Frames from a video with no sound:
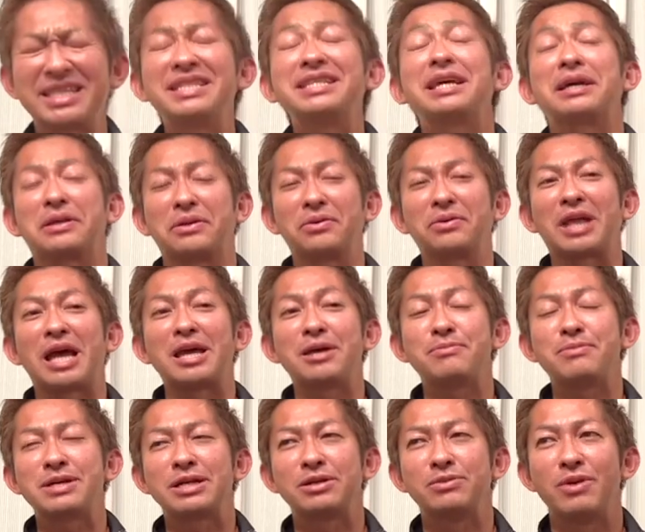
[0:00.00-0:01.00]
いんだけど
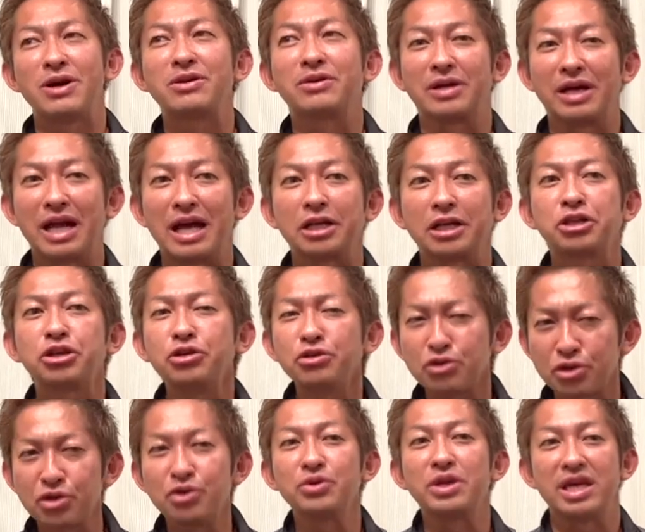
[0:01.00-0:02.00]
タイミングもあるから9
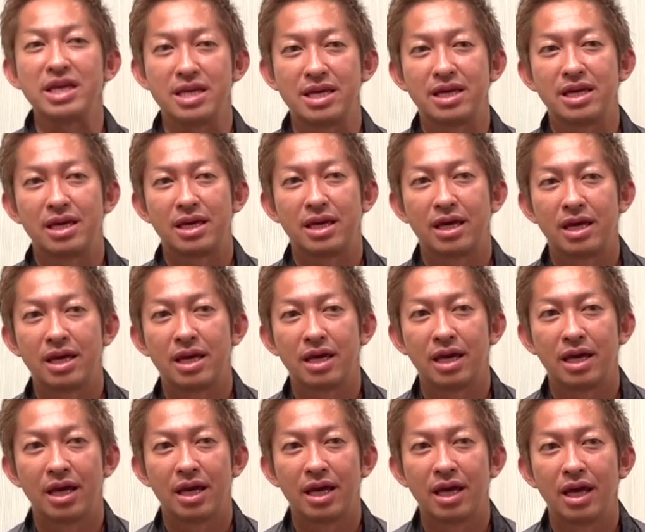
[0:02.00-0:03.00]
球でいい
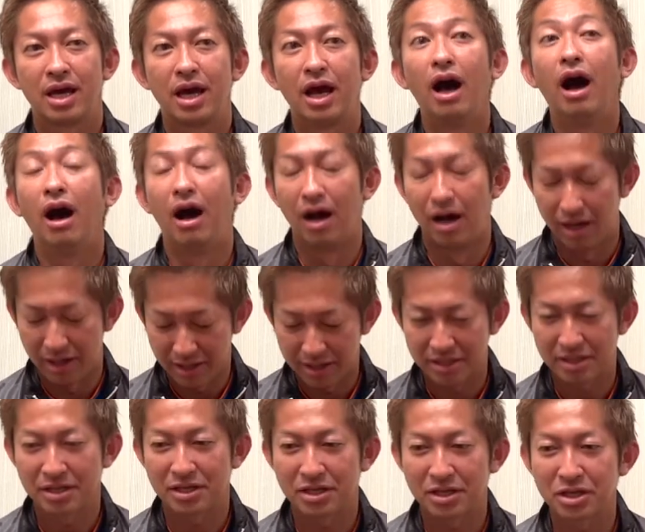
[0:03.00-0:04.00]
9でいいんだああ
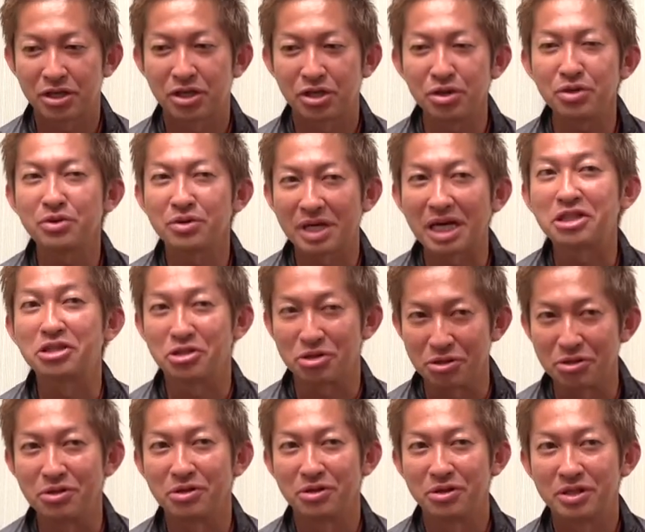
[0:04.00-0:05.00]
9か10
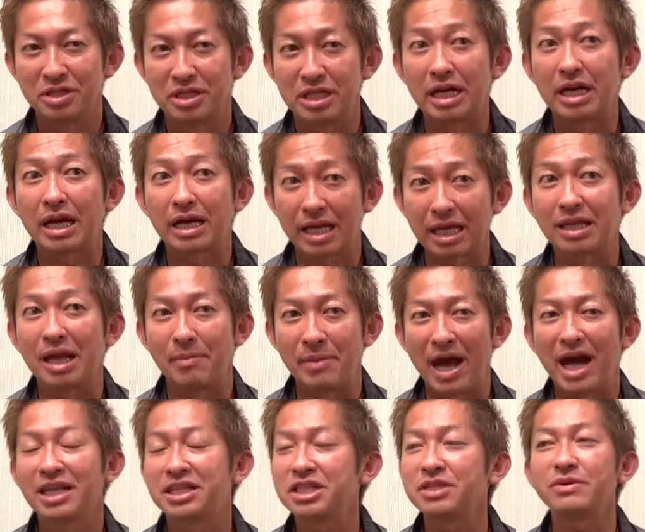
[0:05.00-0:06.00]
じゃなきゃダメ
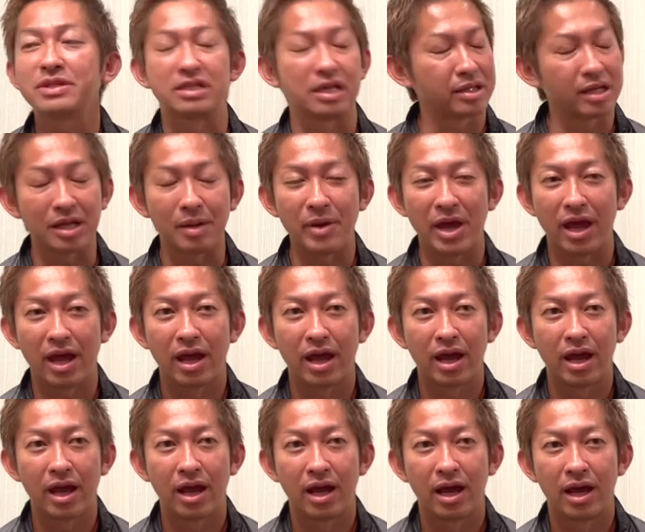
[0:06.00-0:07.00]
8は絶対ダメ
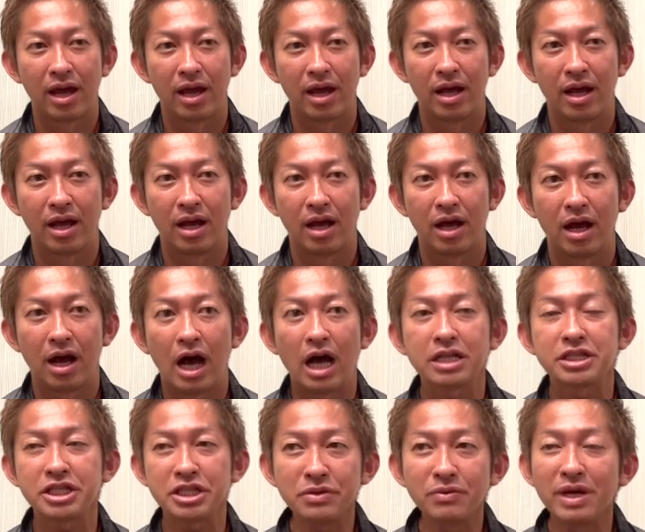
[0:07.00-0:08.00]

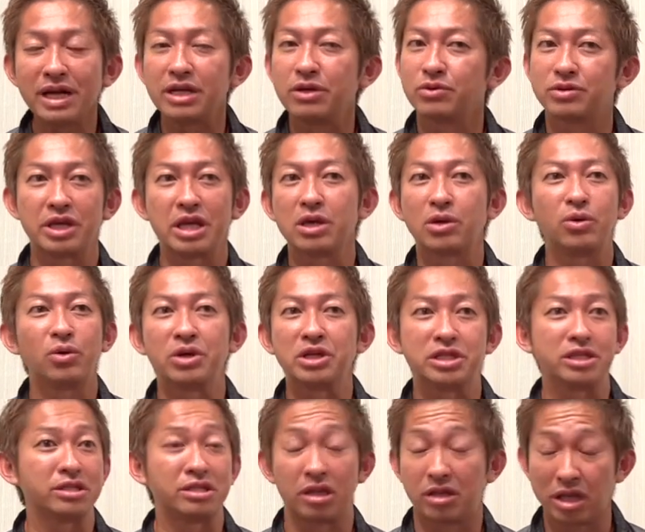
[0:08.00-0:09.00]
8割の成功例
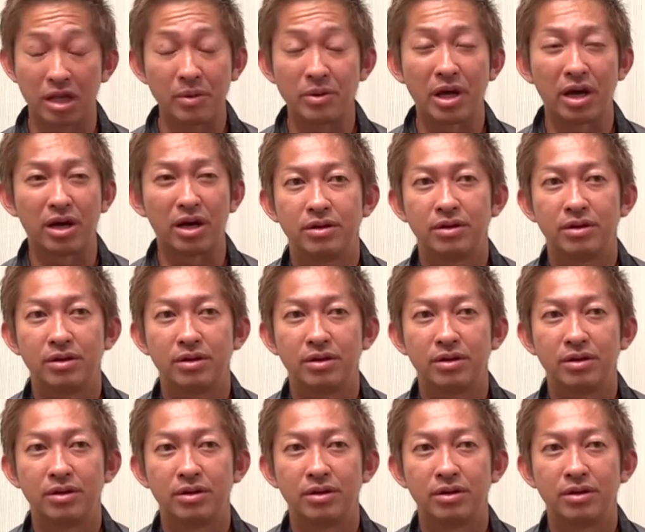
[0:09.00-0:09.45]
じゃ絶対ダメだから